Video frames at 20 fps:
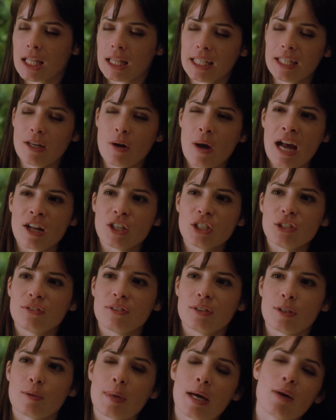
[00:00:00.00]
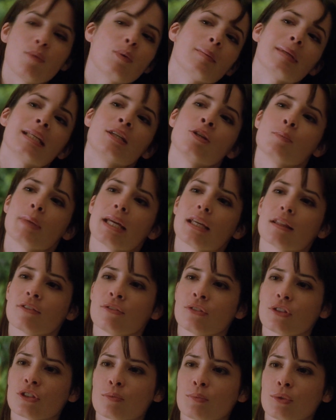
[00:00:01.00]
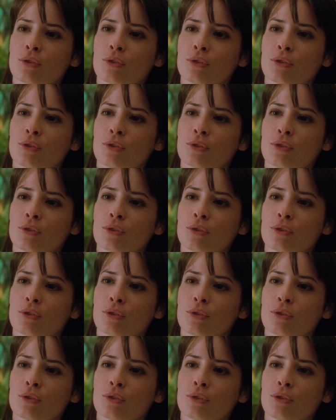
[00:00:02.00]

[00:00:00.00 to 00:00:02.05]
Eh, ¿Qué piensas de las mujeres que toman la